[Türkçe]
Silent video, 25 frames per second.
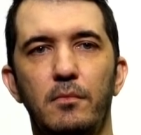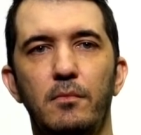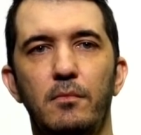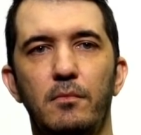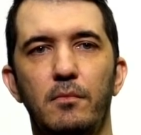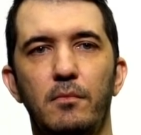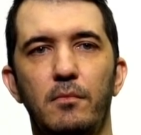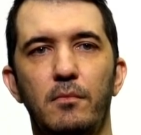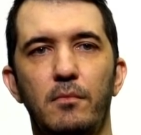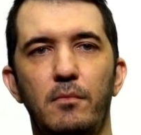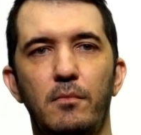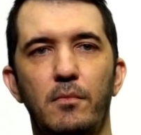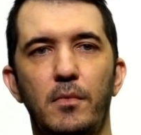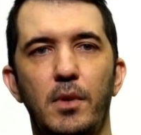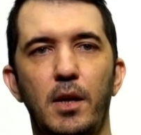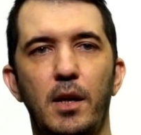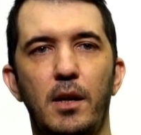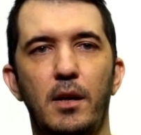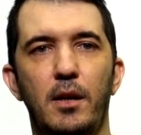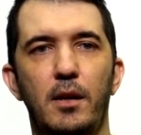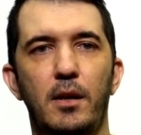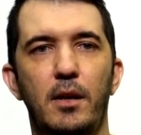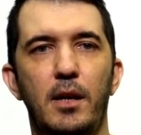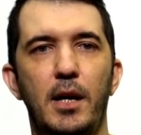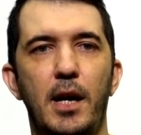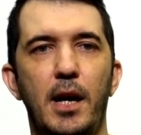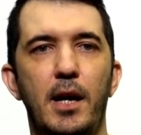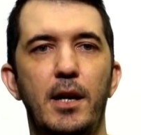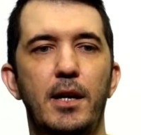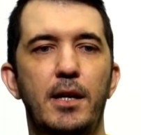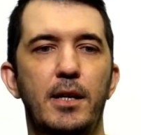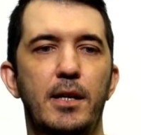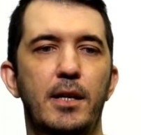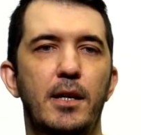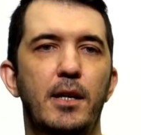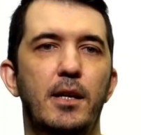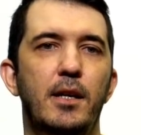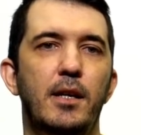Yani spesyalist bir
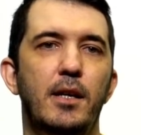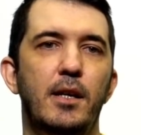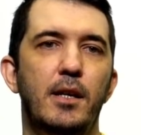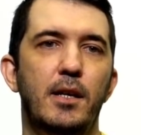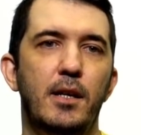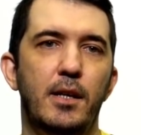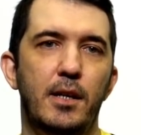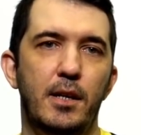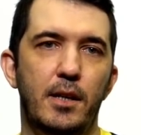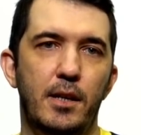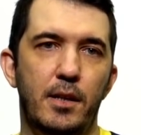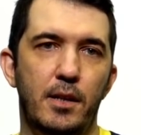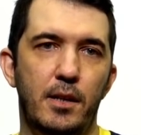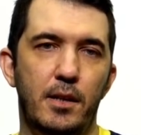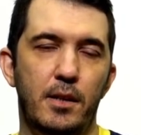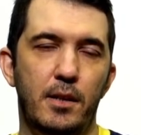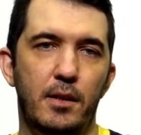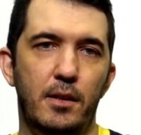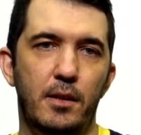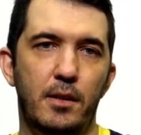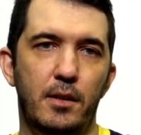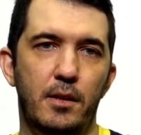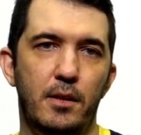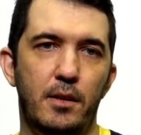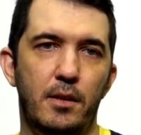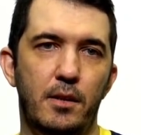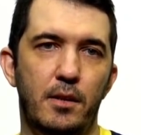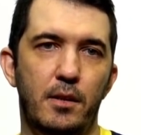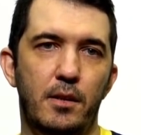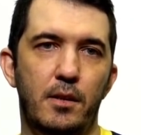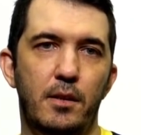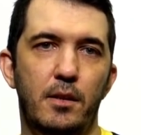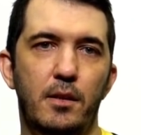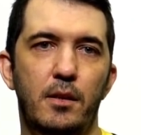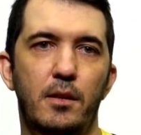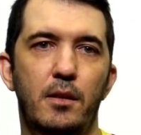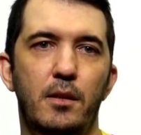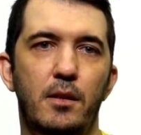oyuncunun zaten oyun içerisindeki
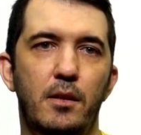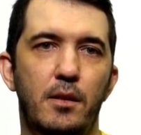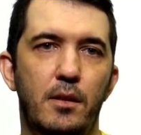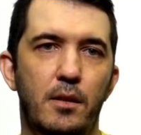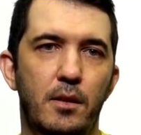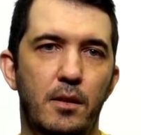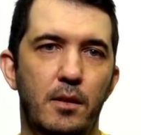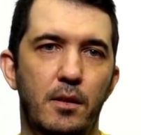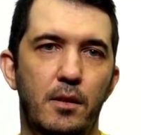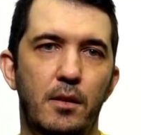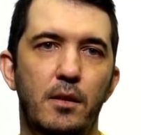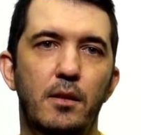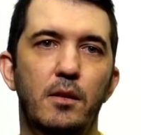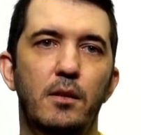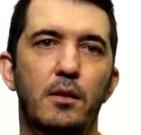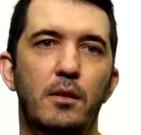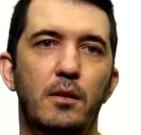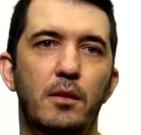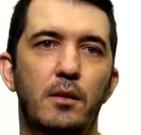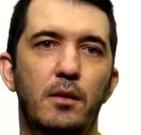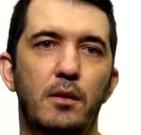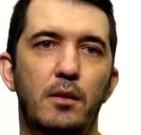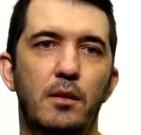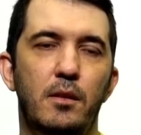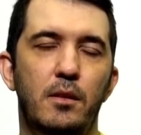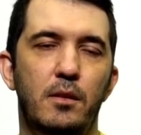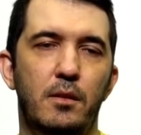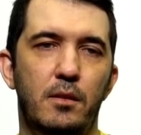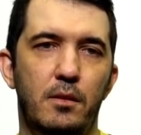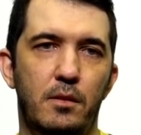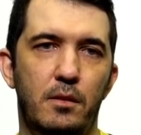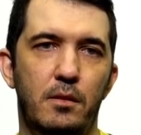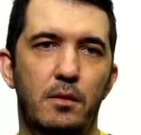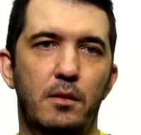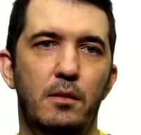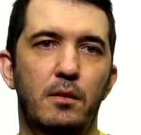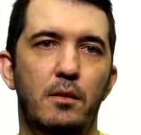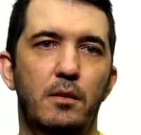etkisi orayla
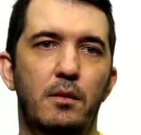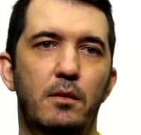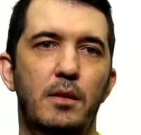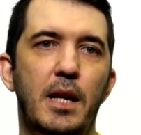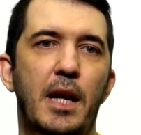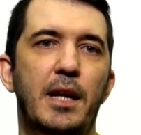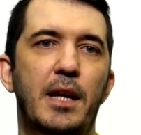sınırlı.